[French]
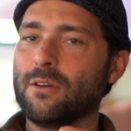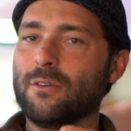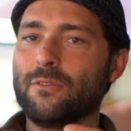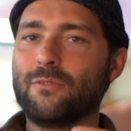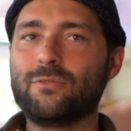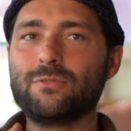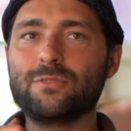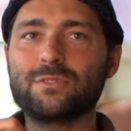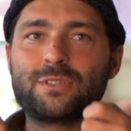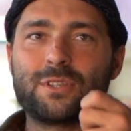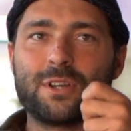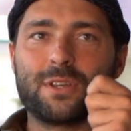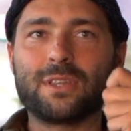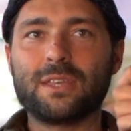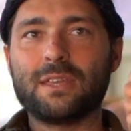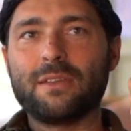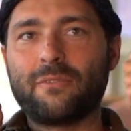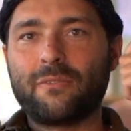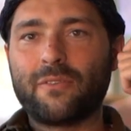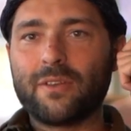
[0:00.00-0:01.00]
fonctionne
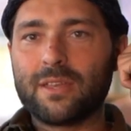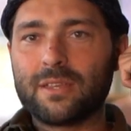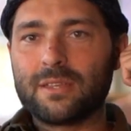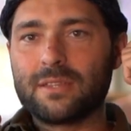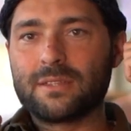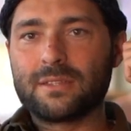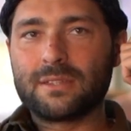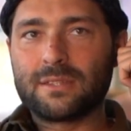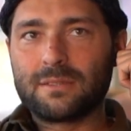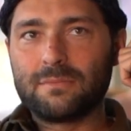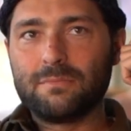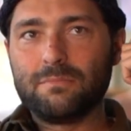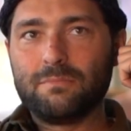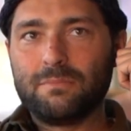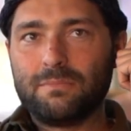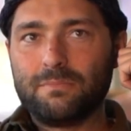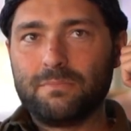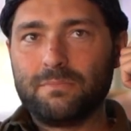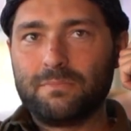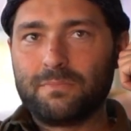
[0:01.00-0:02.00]
et fait
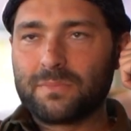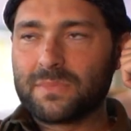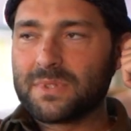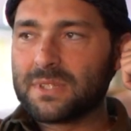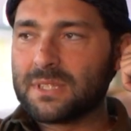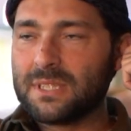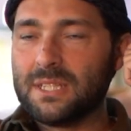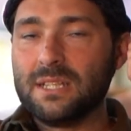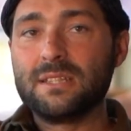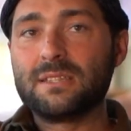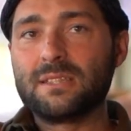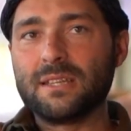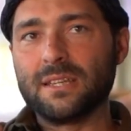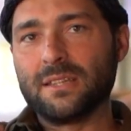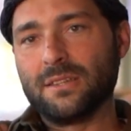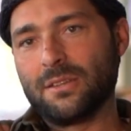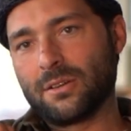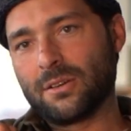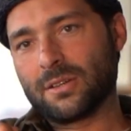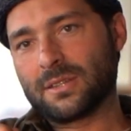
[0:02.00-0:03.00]
tilter
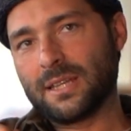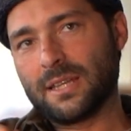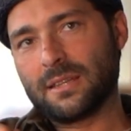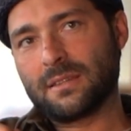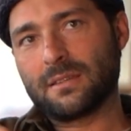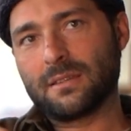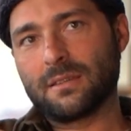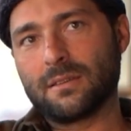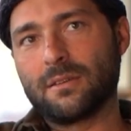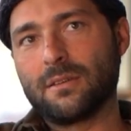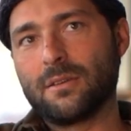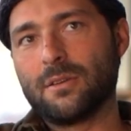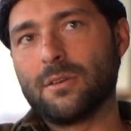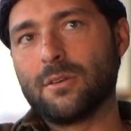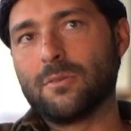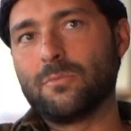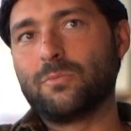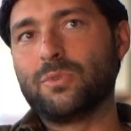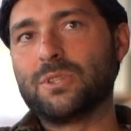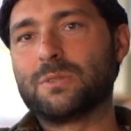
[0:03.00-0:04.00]
dans leur tête
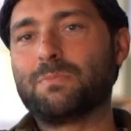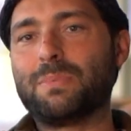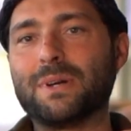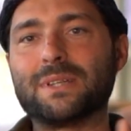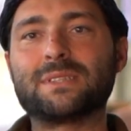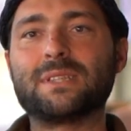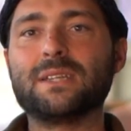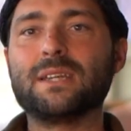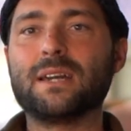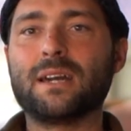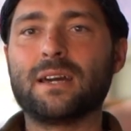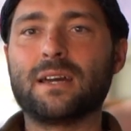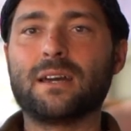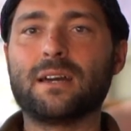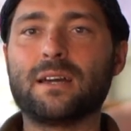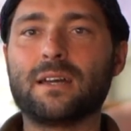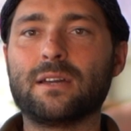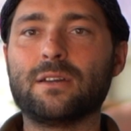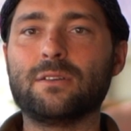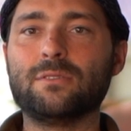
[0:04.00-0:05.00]
puissent passer
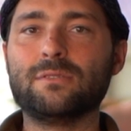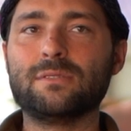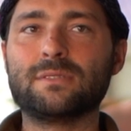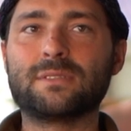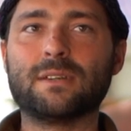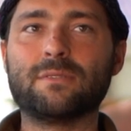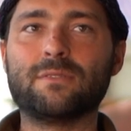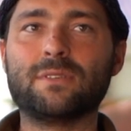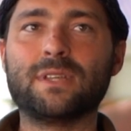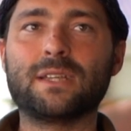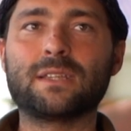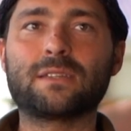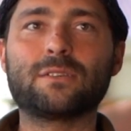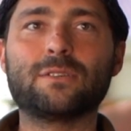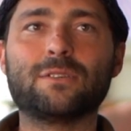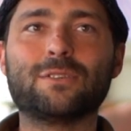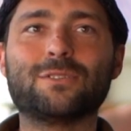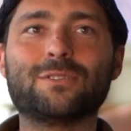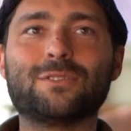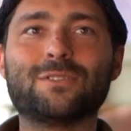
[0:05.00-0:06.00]
à une savonnette
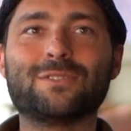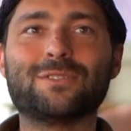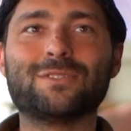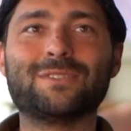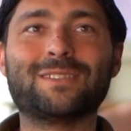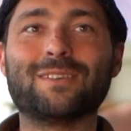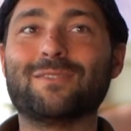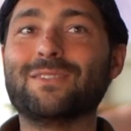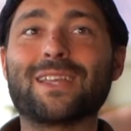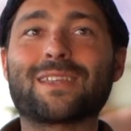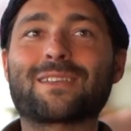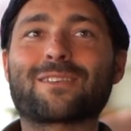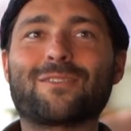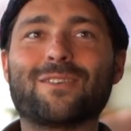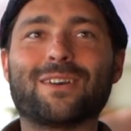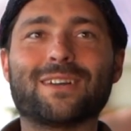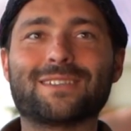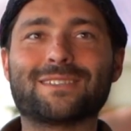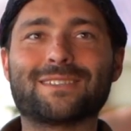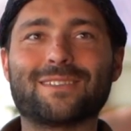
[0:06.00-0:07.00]
savonnette
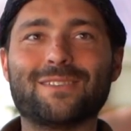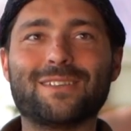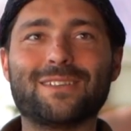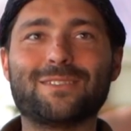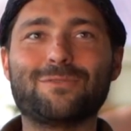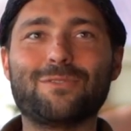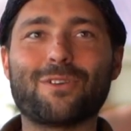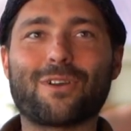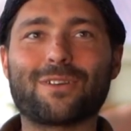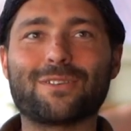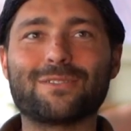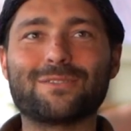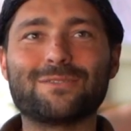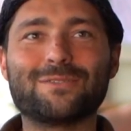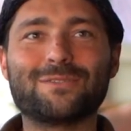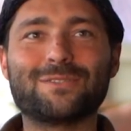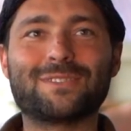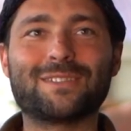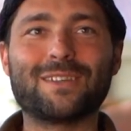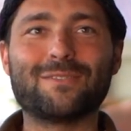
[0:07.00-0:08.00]
quoi, savonnette dure,
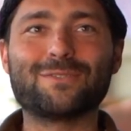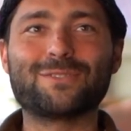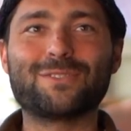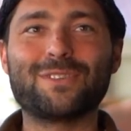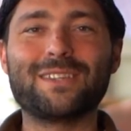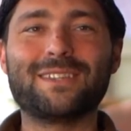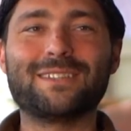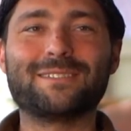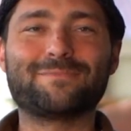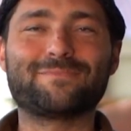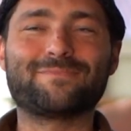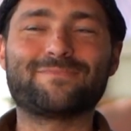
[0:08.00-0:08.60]
savon solide.